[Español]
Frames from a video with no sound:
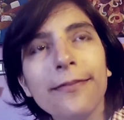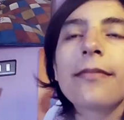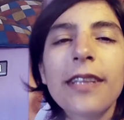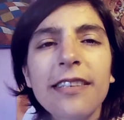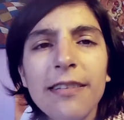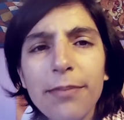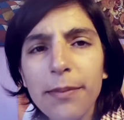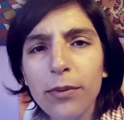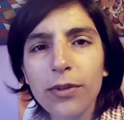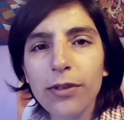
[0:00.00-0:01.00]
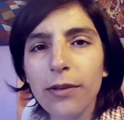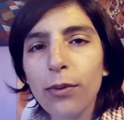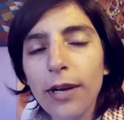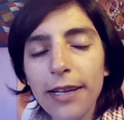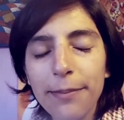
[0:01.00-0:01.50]
Desde siempre me gustó
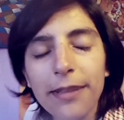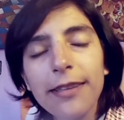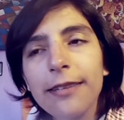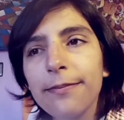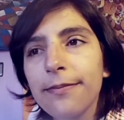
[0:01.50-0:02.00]
dibujar y pintar.